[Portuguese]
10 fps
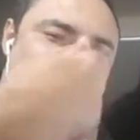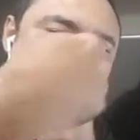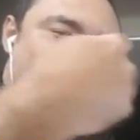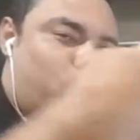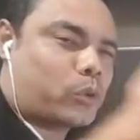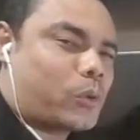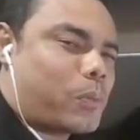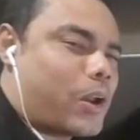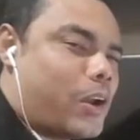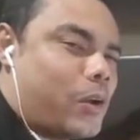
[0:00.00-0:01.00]
Molusco,
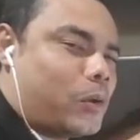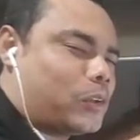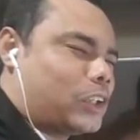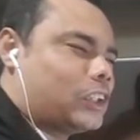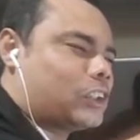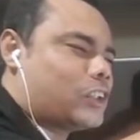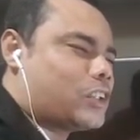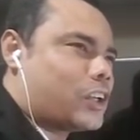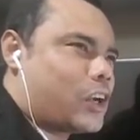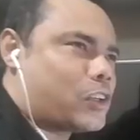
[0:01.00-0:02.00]
peraí,
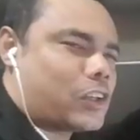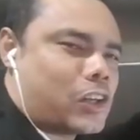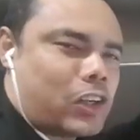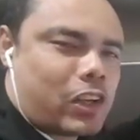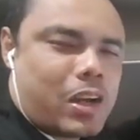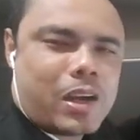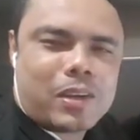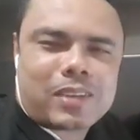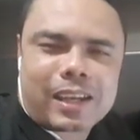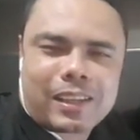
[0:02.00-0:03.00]
73 anos, etc.
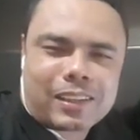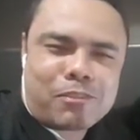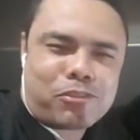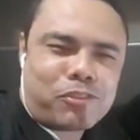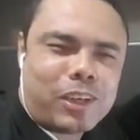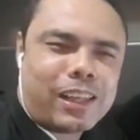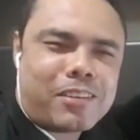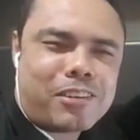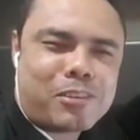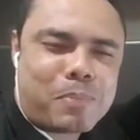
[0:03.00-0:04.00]
Será que tem
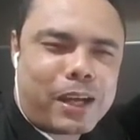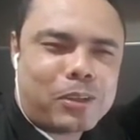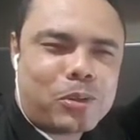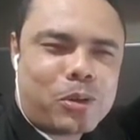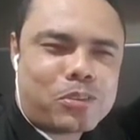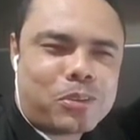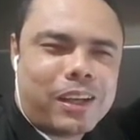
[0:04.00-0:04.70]
fila, gente, pra idoso?